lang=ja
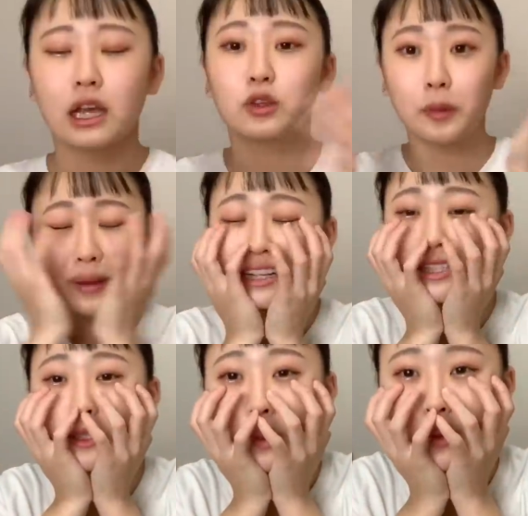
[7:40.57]
と
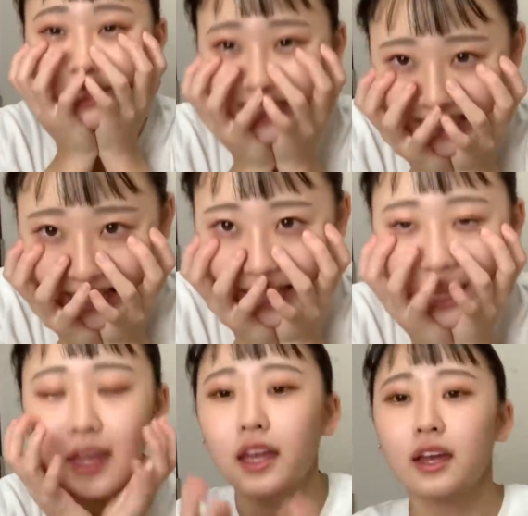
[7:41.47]
マスクをして、
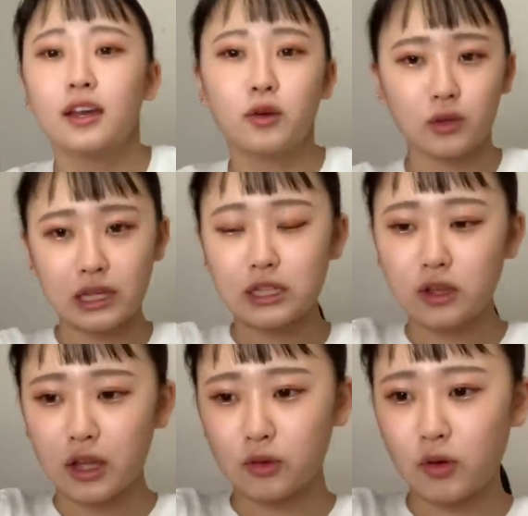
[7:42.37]
こうねあ
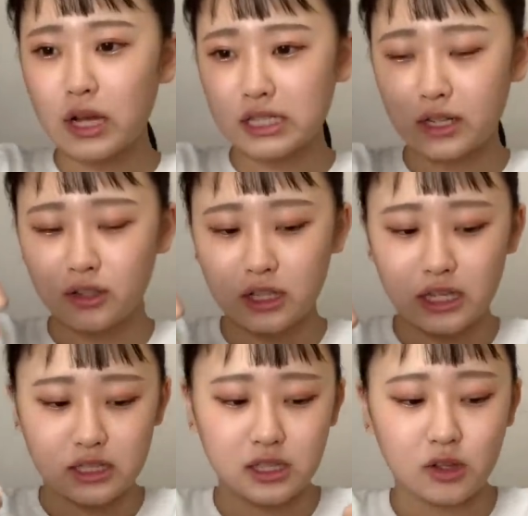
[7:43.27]
のお母さんが言ってたんで
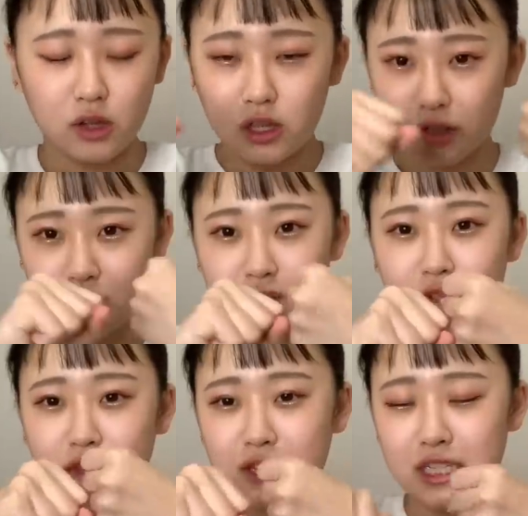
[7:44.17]
すけどつと
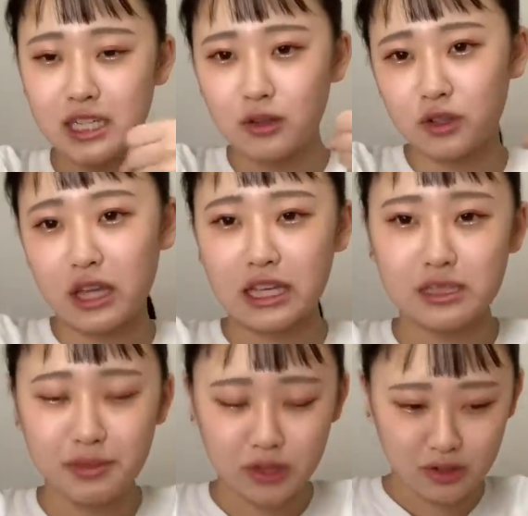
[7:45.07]
すれ違う時は1
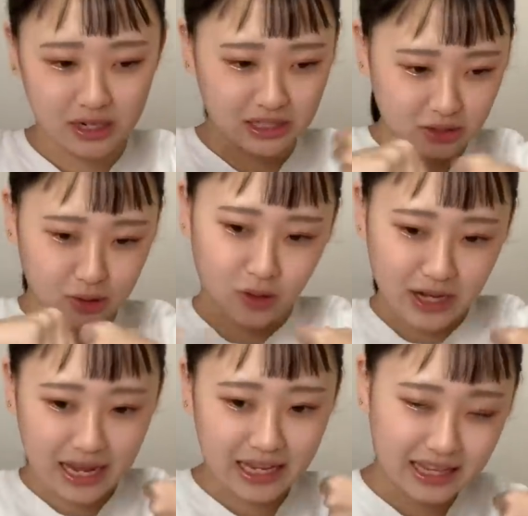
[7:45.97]
m ぐらいちょっと距離空
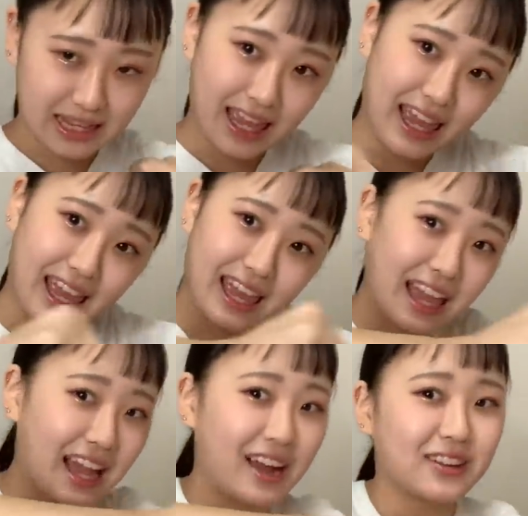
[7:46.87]
けて
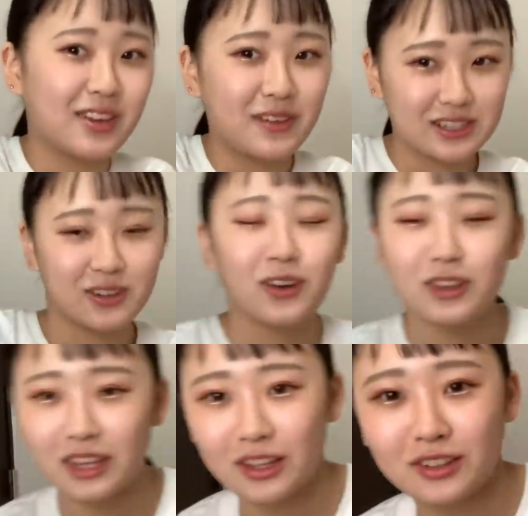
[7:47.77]
歩きましょうって
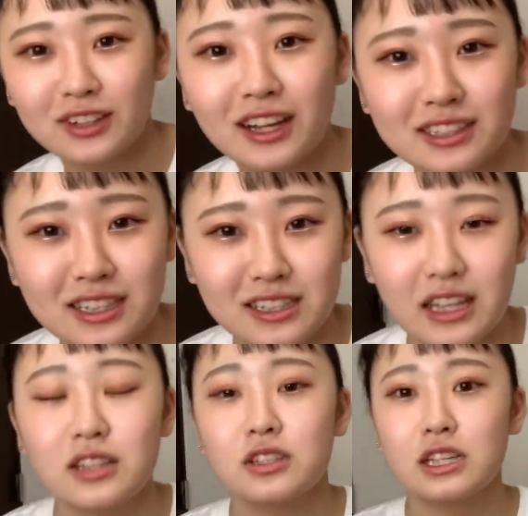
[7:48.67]
いう感じですね
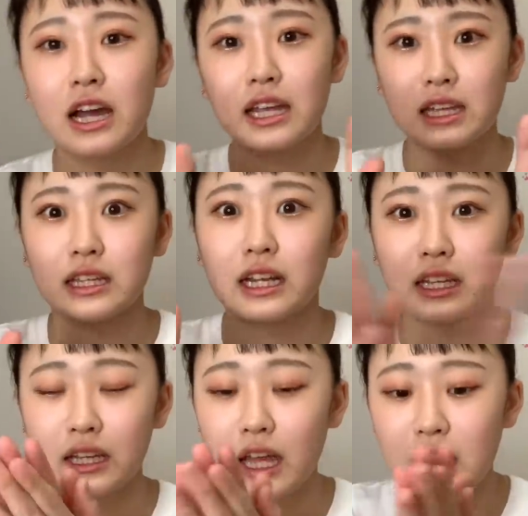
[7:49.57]
そして帰ってきたら
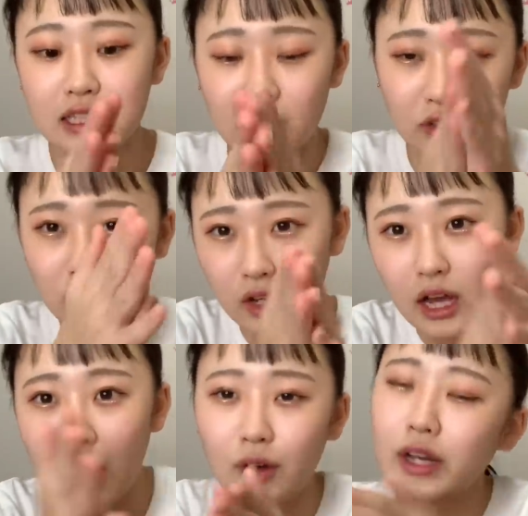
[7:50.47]
ちゃんと
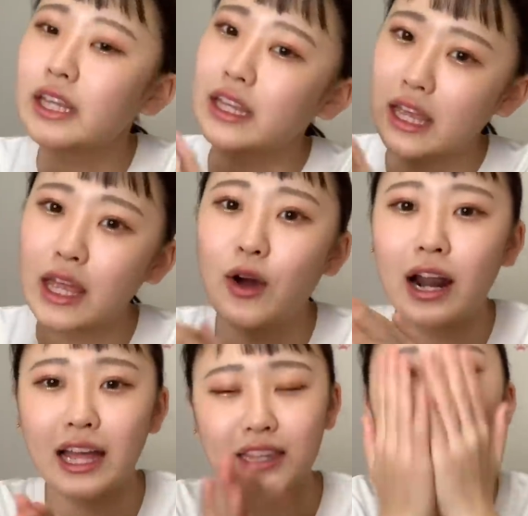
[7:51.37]
泡で手を
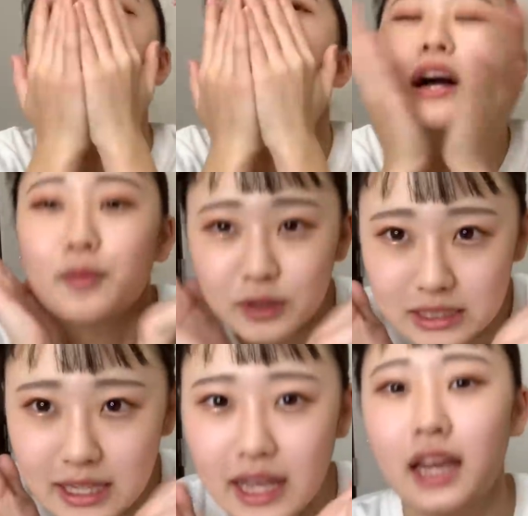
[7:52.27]
洗ってうがいもし
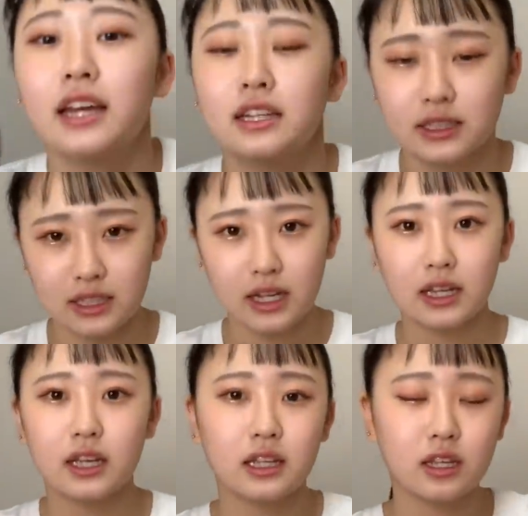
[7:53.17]
てしっかり
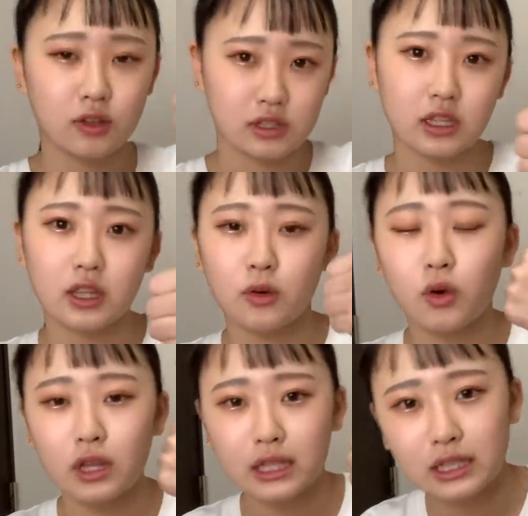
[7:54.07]
気をつけて
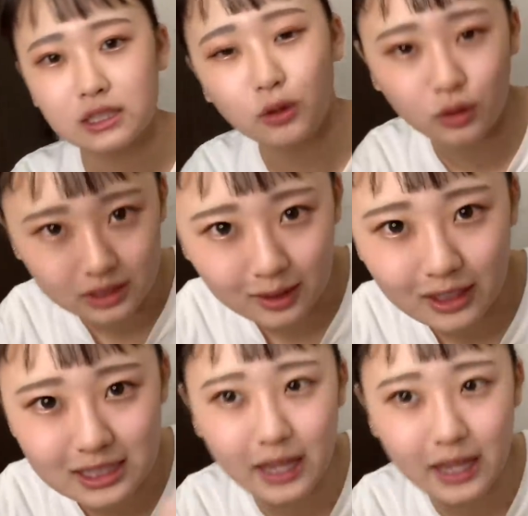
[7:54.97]
コロナ対策をしてください